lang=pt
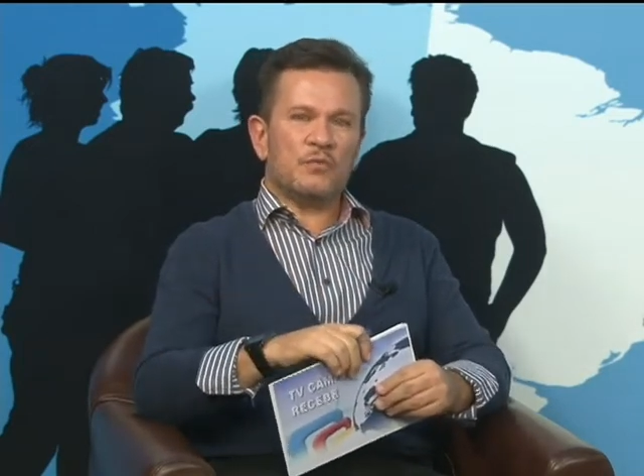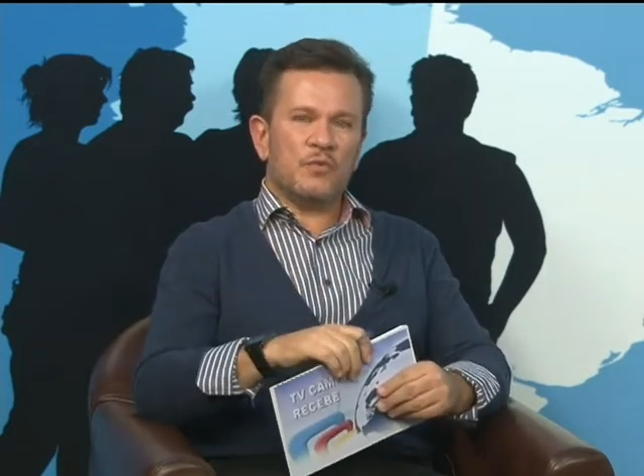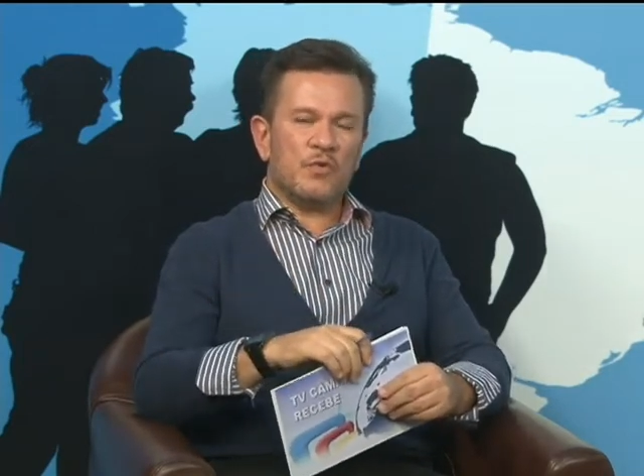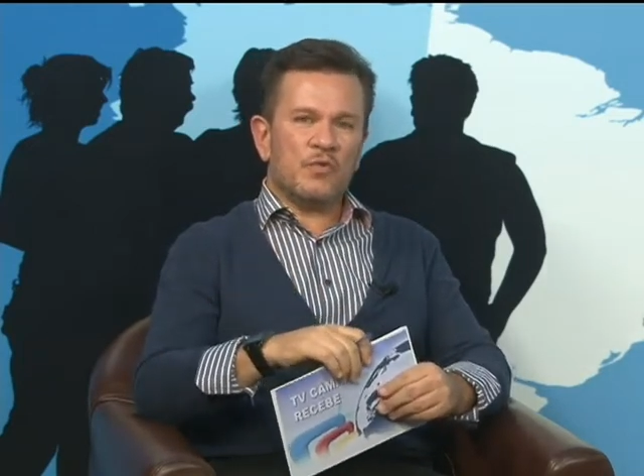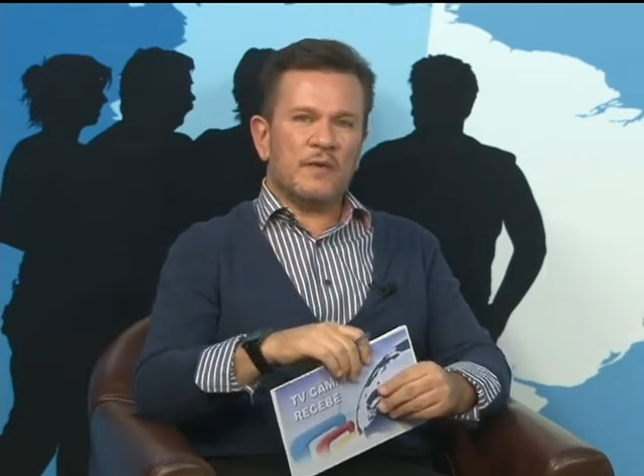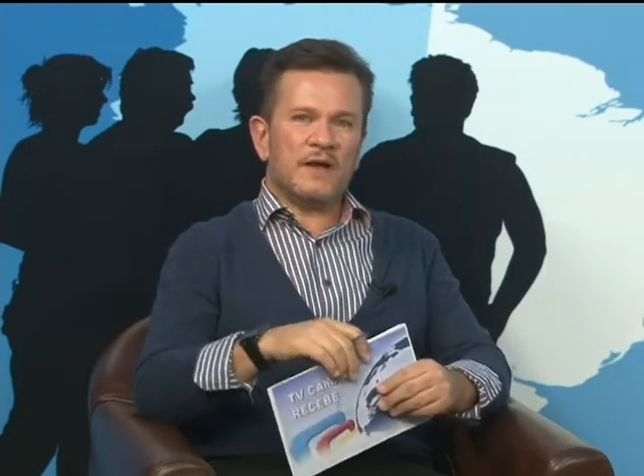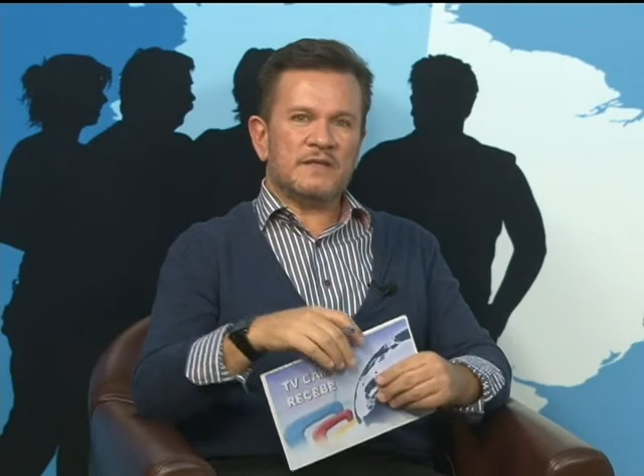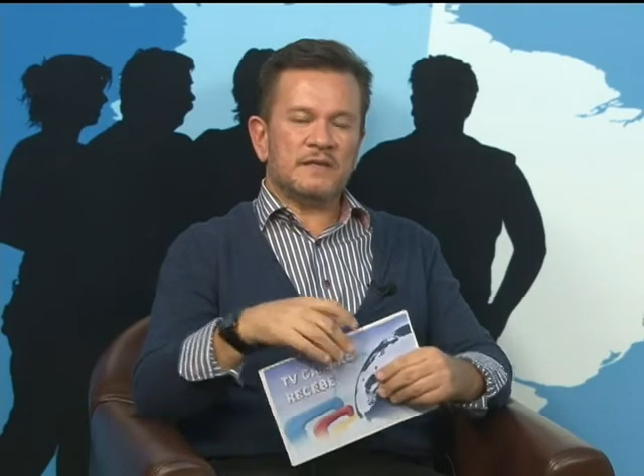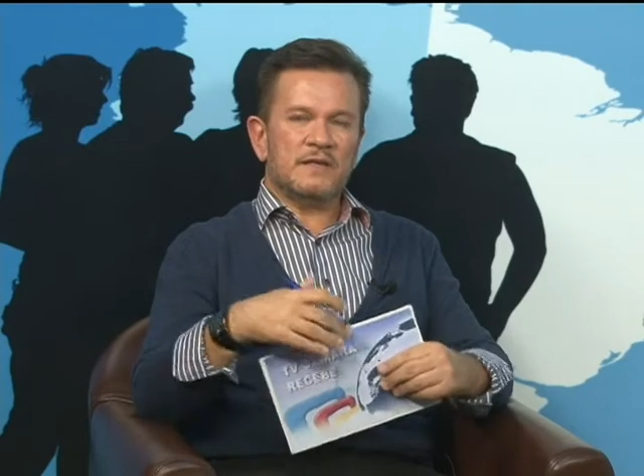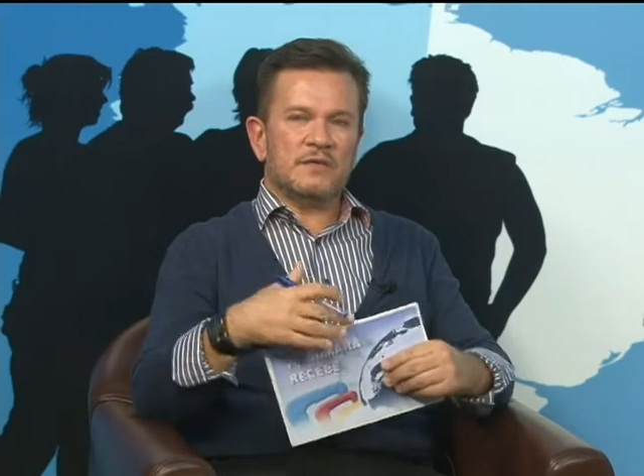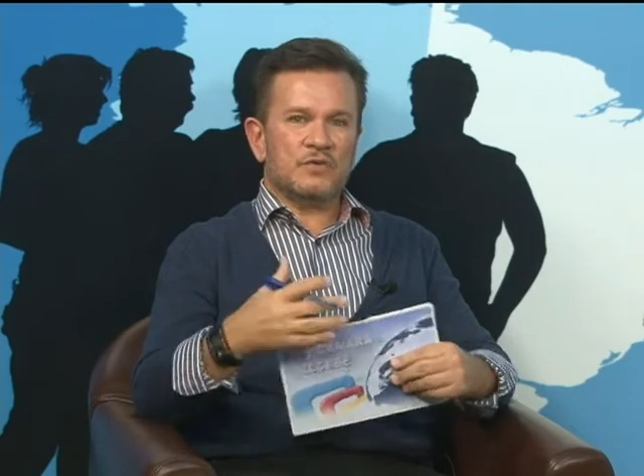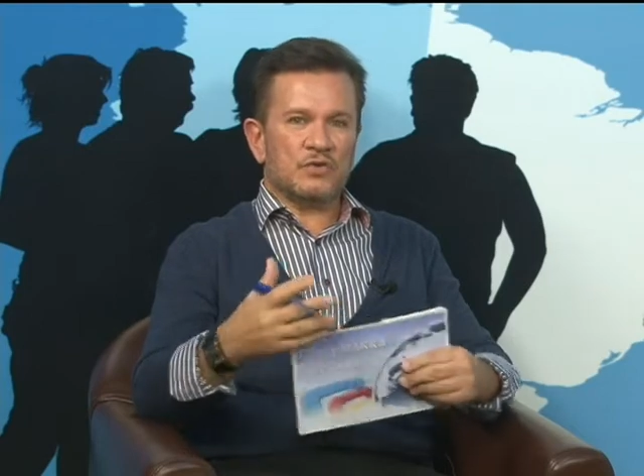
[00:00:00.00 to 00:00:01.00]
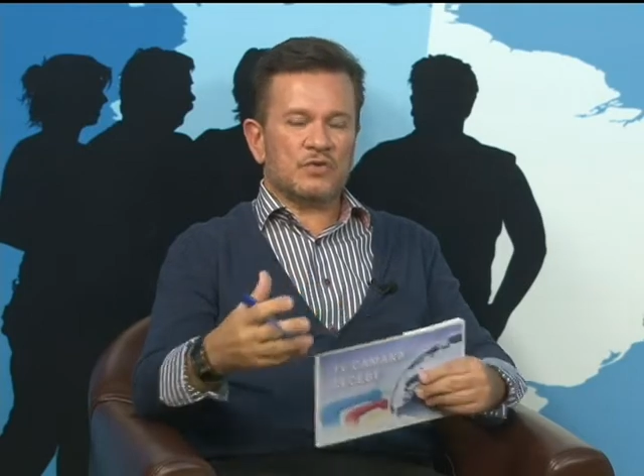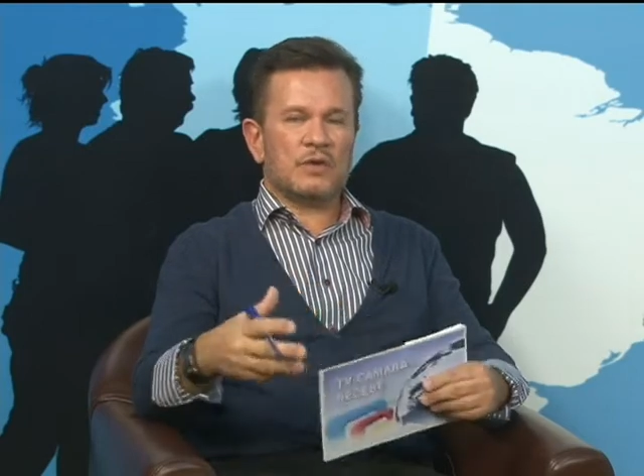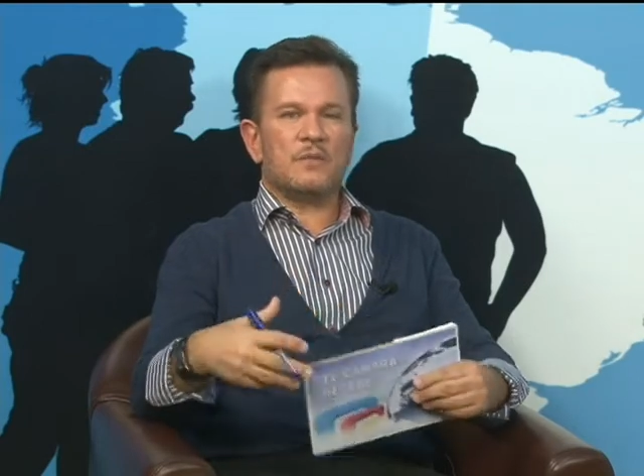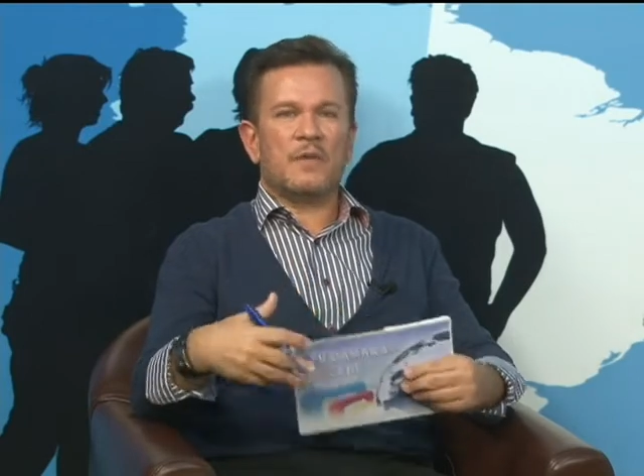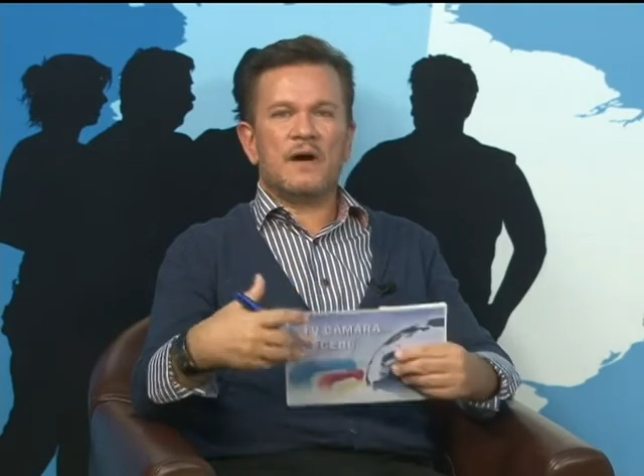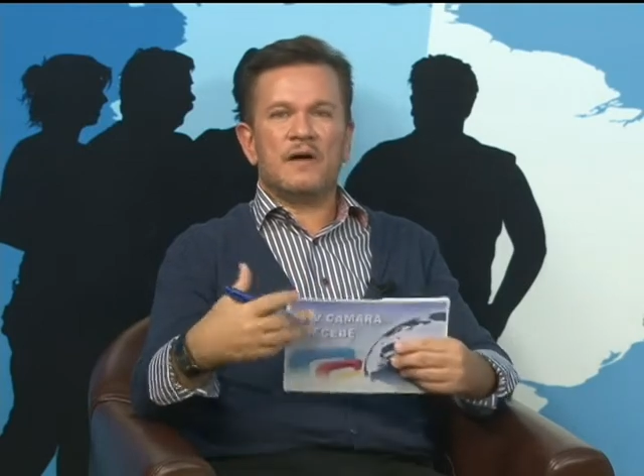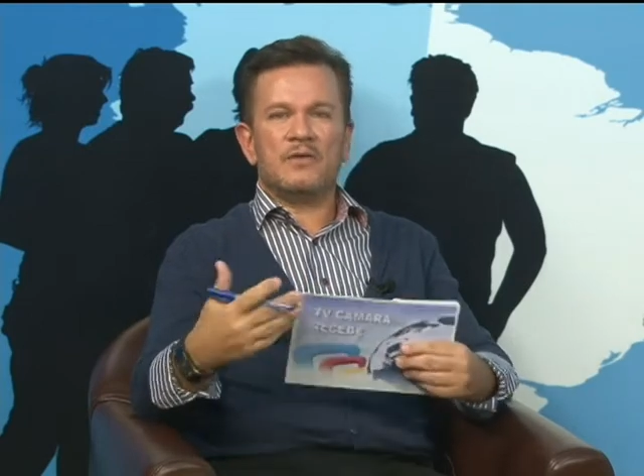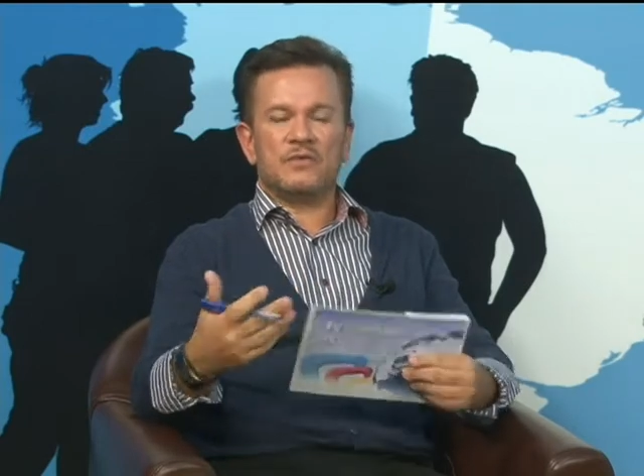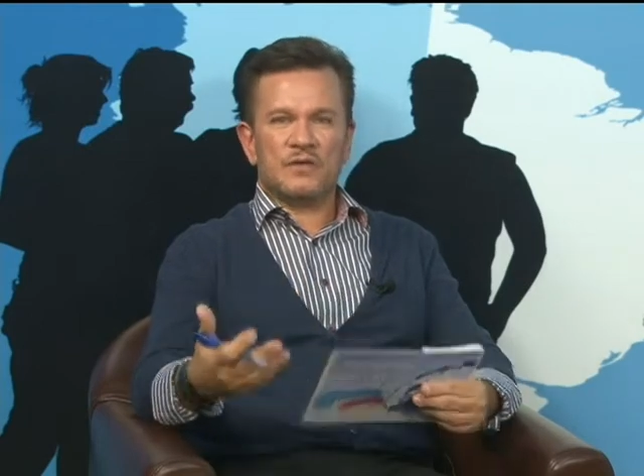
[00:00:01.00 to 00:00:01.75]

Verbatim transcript: pouco mais do seu trabalho,